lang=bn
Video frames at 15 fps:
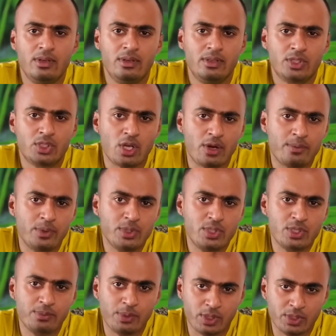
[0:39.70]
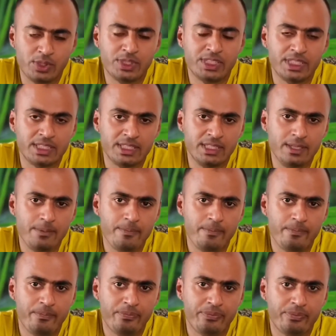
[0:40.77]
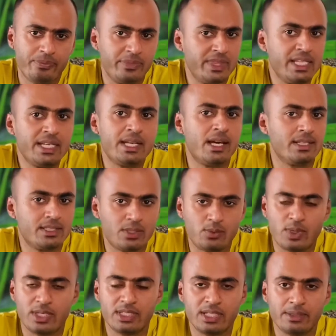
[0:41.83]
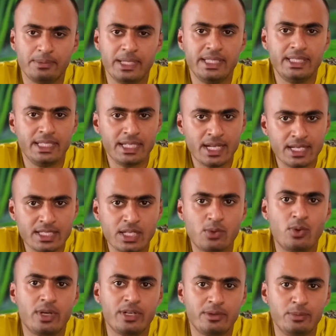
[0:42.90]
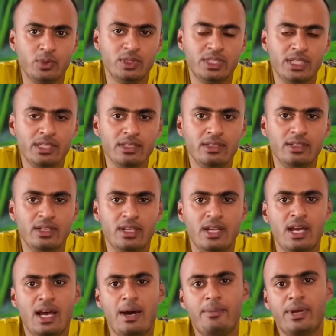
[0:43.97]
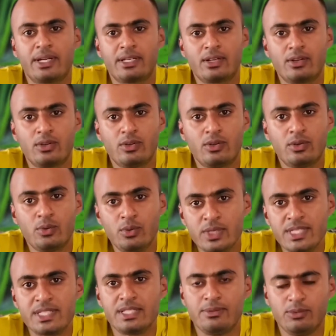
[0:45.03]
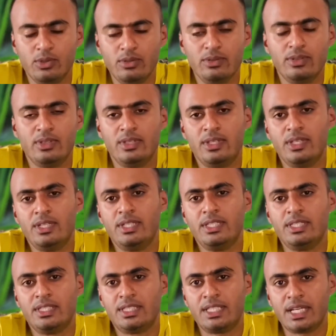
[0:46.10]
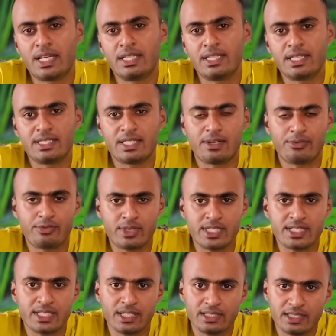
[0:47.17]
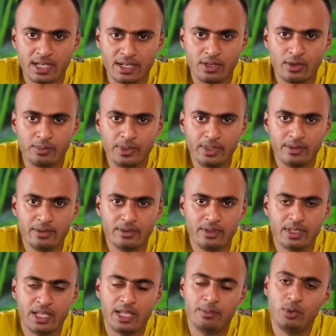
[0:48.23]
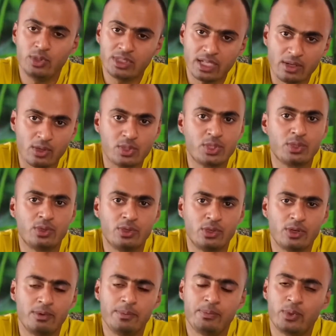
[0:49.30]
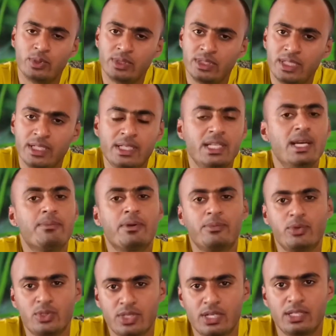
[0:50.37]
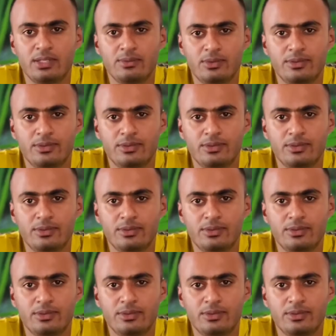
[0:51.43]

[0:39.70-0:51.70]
সর্বোচ্চ বছর শেষে দেড় হাজার ওয়ার্ড থাকবে এই দেড় হাজার ওয়ার্ডের মধ্যে আমরা একটা কুইজ নিব সেখান থেকে যারা ফার্স্ট সেকেন্ড থার্ড হবে এবং যারা অংশগ্রহণ করবে প্রত্যেককেই আমরা পুরস্কার দেব